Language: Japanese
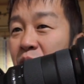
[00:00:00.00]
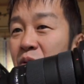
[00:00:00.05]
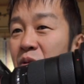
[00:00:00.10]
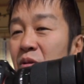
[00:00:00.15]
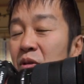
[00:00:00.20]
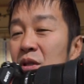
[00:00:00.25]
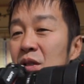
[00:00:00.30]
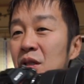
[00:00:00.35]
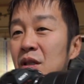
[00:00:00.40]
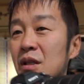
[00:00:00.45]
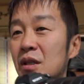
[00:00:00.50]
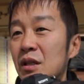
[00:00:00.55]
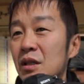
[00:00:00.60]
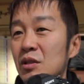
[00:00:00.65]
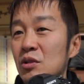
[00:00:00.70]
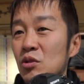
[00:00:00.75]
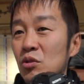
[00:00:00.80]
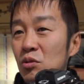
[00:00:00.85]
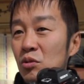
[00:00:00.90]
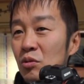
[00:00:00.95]
ン寄りだか
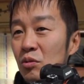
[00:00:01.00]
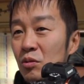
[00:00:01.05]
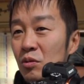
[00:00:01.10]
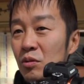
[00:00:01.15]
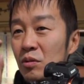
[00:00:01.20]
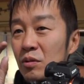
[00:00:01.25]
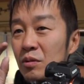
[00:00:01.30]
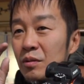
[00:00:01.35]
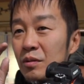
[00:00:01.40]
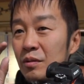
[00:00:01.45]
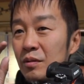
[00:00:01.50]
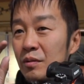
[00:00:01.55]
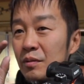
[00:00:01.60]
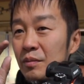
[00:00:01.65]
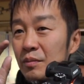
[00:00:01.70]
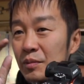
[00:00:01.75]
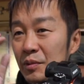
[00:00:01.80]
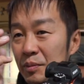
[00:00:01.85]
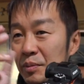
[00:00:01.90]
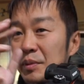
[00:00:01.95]
らちょっとこ
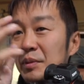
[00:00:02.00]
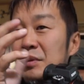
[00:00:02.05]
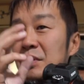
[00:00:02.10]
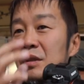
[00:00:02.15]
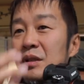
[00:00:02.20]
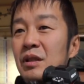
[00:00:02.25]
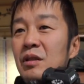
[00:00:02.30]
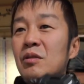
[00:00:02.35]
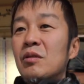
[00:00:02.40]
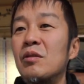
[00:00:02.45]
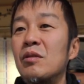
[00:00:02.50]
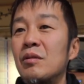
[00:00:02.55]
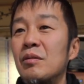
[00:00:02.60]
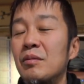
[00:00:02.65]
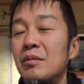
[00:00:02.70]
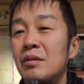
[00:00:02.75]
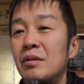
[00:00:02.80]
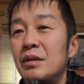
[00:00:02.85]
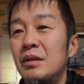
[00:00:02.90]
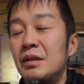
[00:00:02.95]
うブブってこ
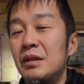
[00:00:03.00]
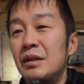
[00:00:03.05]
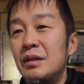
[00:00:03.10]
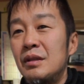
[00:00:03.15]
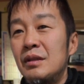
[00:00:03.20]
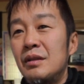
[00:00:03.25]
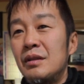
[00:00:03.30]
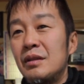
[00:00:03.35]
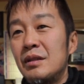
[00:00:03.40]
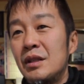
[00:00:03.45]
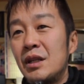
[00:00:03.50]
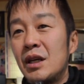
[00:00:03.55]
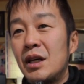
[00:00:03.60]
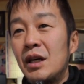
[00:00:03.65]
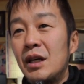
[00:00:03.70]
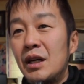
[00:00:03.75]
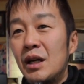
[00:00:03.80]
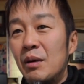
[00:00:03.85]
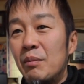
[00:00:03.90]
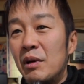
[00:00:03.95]
う機
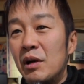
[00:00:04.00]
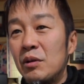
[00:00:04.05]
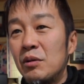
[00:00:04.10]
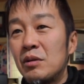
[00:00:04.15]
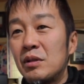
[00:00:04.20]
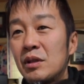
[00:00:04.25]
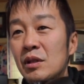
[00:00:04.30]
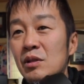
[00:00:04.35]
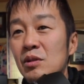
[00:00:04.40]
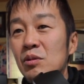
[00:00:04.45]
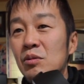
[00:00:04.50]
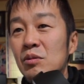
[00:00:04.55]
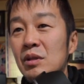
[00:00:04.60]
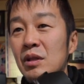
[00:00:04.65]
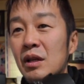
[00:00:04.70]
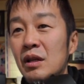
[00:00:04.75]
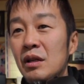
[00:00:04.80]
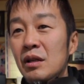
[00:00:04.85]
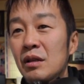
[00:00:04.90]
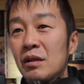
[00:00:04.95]
械が迷った状
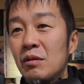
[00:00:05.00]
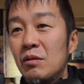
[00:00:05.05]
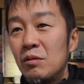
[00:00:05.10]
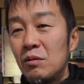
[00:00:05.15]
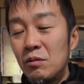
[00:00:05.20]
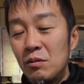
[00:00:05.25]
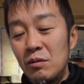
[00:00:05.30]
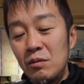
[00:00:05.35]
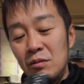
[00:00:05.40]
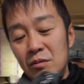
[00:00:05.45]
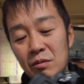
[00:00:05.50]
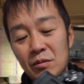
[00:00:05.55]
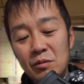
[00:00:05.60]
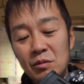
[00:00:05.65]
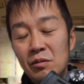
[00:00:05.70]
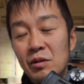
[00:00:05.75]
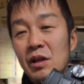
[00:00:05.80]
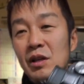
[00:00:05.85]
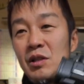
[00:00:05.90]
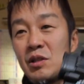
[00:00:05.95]
態をこ
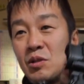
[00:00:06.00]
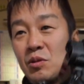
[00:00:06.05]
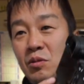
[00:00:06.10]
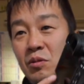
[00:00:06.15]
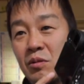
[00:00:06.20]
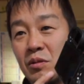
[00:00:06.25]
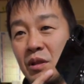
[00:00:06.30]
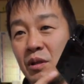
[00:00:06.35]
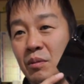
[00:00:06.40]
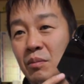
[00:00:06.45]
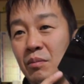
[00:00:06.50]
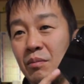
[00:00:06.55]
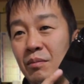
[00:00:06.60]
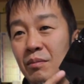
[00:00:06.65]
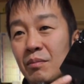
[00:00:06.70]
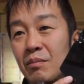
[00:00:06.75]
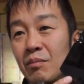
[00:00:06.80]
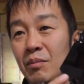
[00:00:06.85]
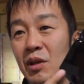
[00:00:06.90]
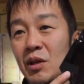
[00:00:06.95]
の液晶に
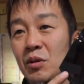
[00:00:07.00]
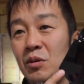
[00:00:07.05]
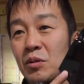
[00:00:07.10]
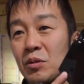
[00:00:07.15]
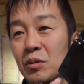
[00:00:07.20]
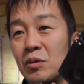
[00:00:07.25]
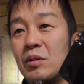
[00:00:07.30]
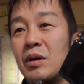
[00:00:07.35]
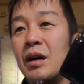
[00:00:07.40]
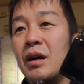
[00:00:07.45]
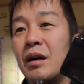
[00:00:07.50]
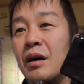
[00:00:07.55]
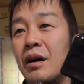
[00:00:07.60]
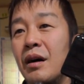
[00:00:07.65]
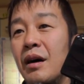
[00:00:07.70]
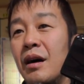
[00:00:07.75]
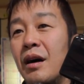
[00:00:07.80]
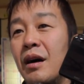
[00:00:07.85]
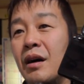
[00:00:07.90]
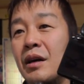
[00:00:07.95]
見ることが
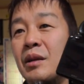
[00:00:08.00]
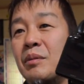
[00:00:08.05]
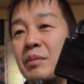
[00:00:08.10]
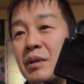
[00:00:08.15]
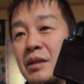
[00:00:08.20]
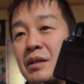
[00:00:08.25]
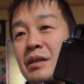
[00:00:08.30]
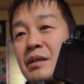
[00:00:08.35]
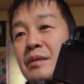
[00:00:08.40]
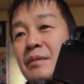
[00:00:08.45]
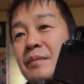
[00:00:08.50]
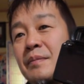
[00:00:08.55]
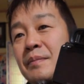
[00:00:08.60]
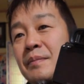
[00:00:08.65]
あります、